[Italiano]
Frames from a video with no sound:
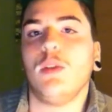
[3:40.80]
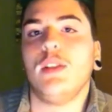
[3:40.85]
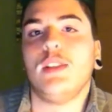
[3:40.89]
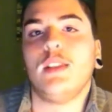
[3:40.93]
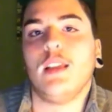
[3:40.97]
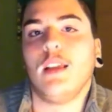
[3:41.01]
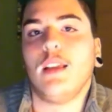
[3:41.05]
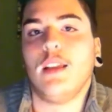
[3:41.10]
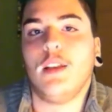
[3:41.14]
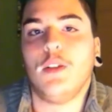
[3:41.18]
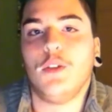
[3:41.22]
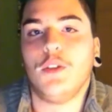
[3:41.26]
la,
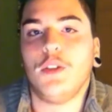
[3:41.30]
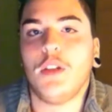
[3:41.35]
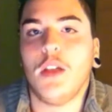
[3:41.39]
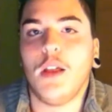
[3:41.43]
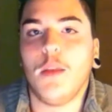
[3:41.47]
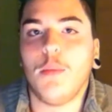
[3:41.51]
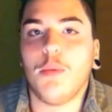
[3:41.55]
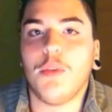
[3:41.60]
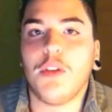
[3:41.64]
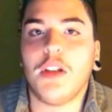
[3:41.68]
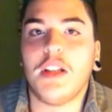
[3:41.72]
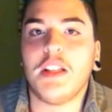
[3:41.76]
questa credo
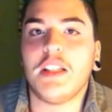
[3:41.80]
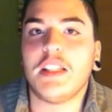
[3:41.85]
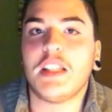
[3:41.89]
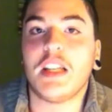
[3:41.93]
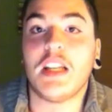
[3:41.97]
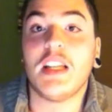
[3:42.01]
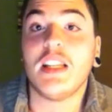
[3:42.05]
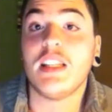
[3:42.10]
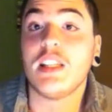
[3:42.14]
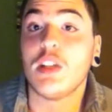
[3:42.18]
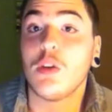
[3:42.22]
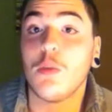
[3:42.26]
sia la più grande
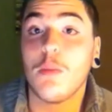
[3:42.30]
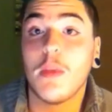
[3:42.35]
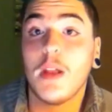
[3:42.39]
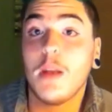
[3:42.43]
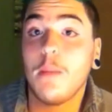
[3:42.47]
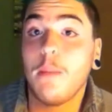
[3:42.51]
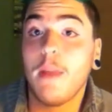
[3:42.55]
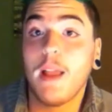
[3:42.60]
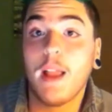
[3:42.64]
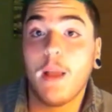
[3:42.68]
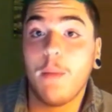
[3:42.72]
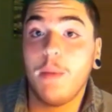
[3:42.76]
stranezza, non
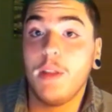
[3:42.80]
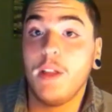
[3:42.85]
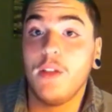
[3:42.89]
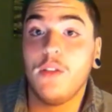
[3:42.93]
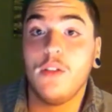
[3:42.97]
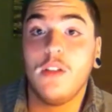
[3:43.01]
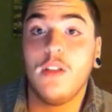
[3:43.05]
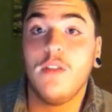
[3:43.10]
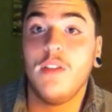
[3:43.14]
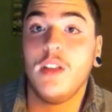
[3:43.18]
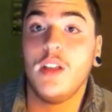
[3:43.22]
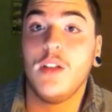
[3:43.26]
mi era mai
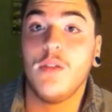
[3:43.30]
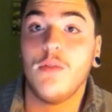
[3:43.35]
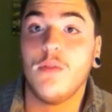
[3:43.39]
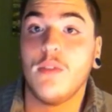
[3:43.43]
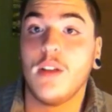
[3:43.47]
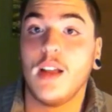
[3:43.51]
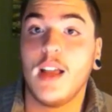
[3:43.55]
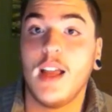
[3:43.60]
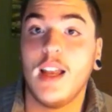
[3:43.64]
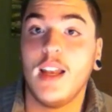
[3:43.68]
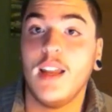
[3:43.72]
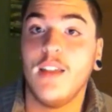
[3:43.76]
capitato di vedere
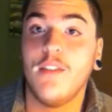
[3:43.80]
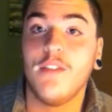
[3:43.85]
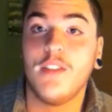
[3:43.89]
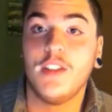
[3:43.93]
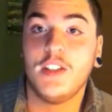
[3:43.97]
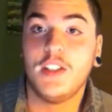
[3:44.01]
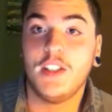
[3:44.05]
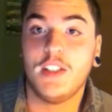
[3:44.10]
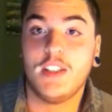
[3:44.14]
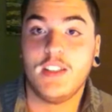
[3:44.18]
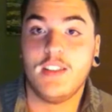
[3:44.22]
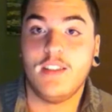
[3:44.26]
un cane
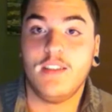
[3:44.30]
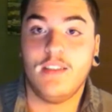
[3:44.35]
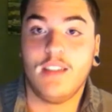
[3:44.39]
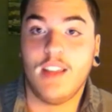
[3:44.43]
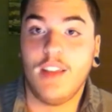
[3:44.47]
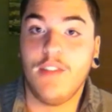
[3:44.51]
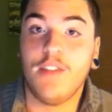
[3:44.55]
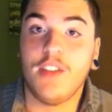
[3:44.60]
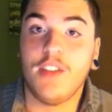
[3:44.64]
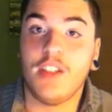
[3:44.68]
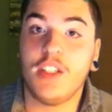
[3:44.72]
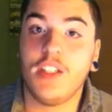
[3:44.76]
facesse,
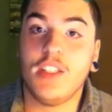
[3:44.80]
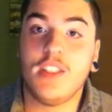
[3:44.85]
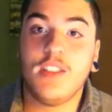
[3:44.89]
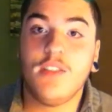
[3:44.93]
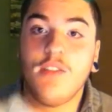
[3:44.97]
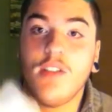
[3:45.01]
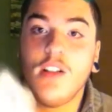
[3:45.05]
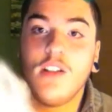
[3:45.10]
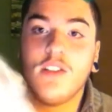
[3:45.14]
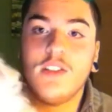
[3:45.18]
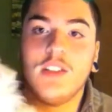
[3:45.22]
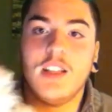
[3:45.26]
che
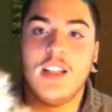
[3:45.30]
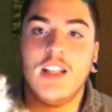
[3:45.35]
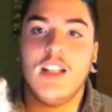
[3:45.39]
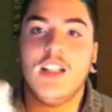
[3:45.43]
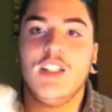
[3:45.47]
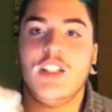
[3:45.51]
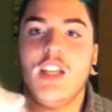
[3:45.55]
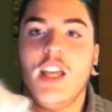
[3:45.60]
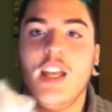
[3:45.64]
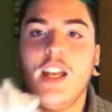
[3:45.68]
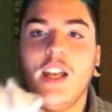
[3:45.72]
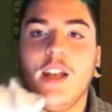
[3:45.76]
facesse una cosa
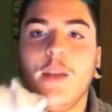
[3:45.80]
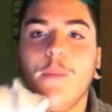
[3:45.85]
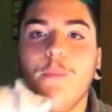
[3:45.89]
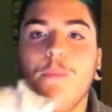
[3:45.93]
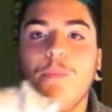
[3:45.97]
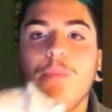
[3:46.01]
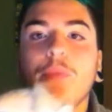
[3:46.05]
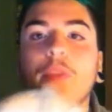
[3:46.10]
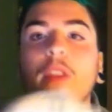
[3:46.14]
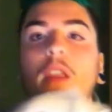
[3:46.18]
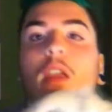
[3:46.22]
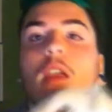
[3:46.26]
del
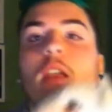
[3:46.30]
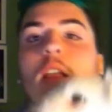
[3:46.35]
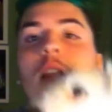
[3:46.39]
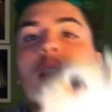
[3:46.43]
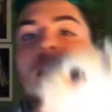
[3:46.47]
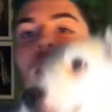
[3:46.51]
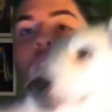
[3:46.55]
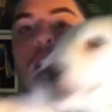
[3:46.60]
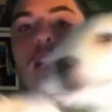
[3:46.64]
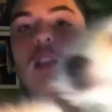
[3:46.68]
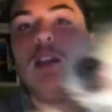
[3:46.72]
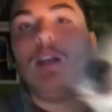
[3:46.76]
genere.
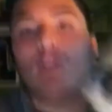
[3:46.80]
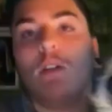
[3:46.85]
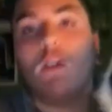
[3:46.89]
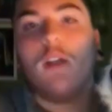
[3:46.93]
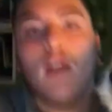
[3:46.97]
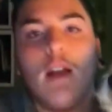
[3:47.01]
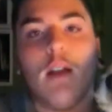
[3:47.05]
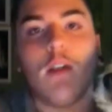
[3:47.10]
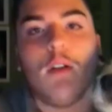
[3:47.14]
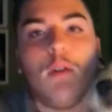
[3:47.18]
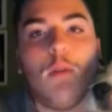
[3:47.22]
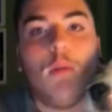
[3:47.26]

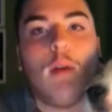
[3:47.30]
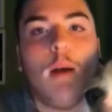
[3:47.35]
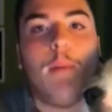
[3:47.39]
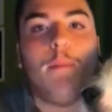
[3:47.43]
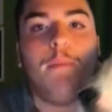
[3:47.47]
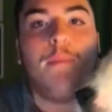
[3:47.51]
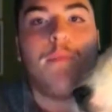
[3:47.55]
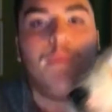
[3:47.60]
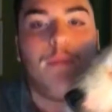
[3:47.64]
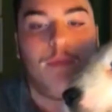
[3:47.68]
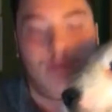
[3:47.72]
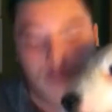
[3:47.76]
Ecco
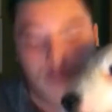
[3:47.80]
qua.